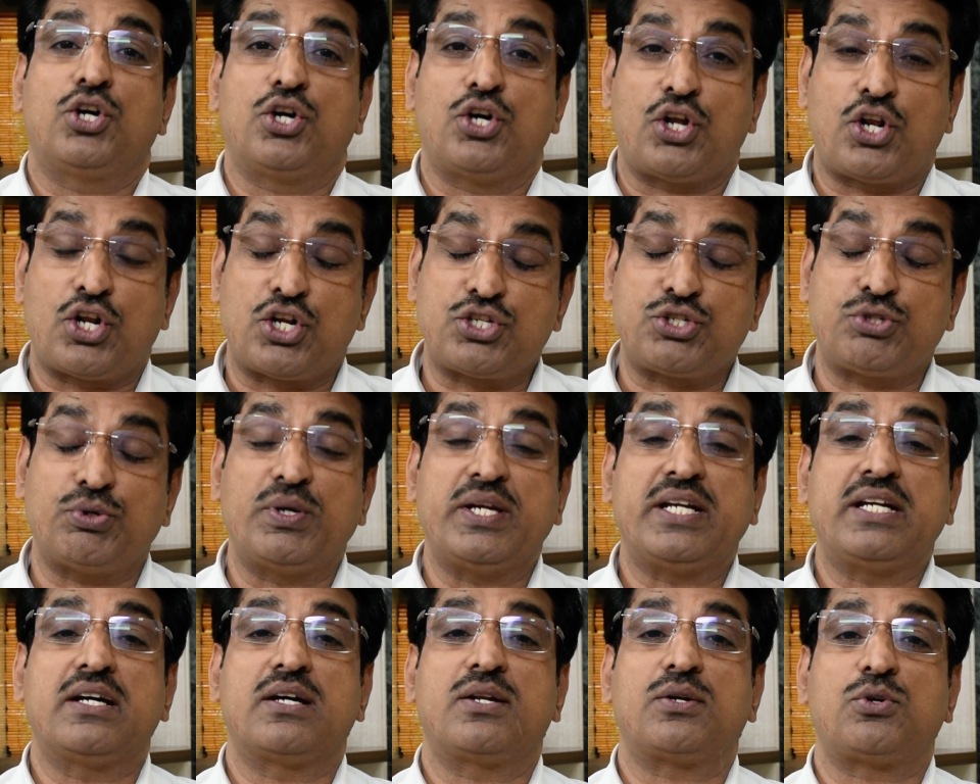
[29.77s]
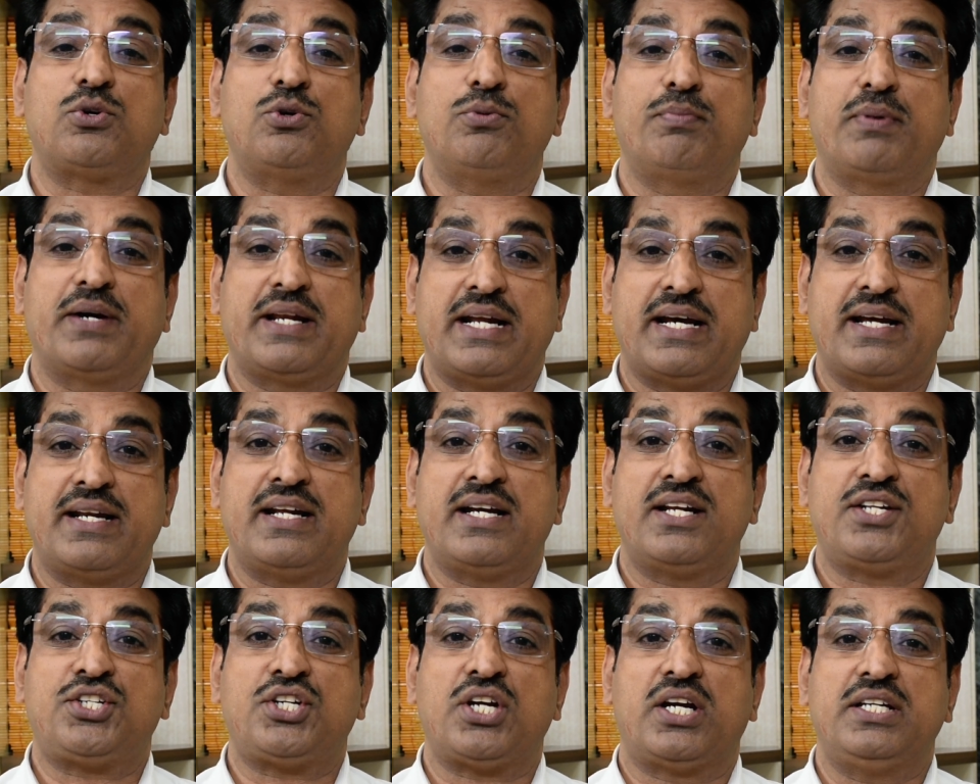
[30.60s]
रसोई घर को
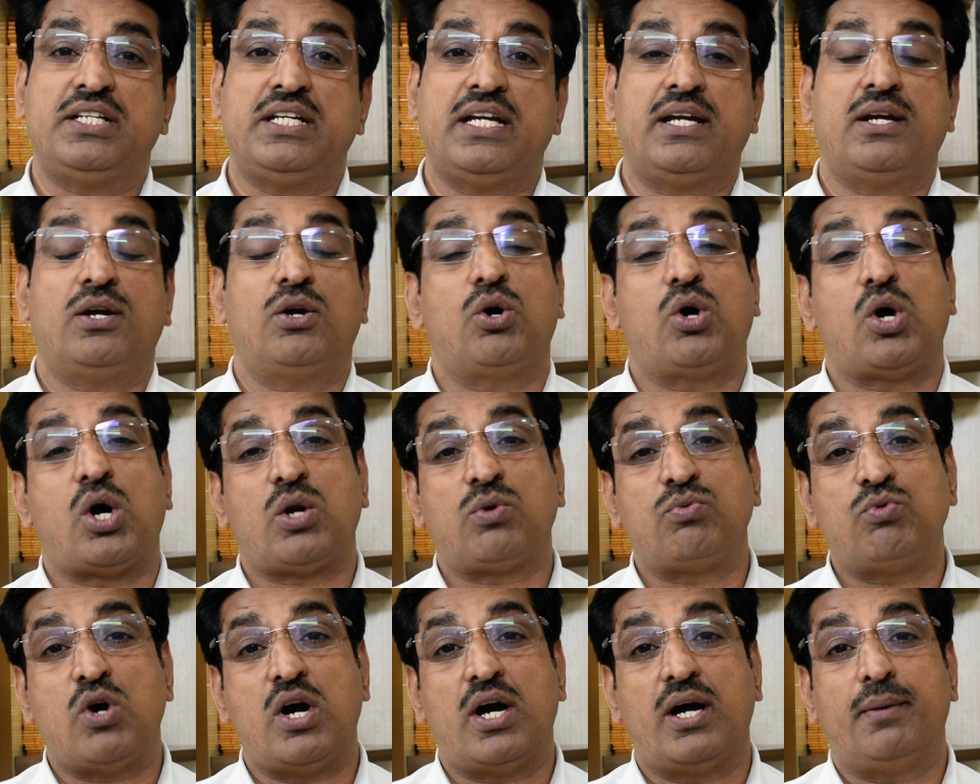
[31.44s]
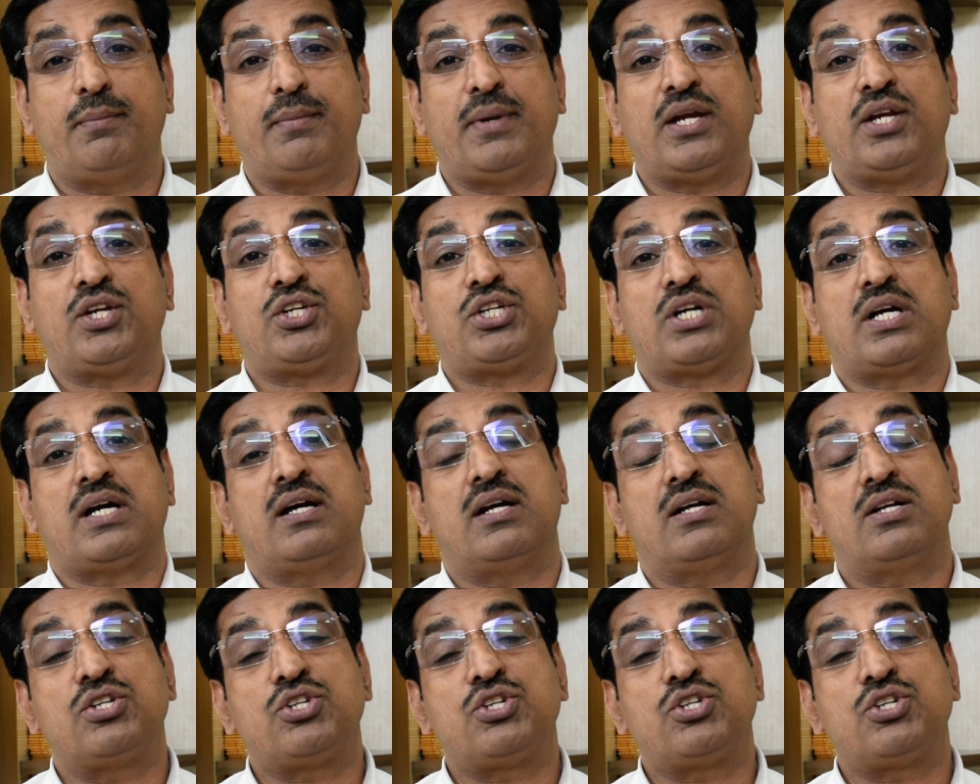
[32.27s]
बनाना चाहिए और वो हमेशा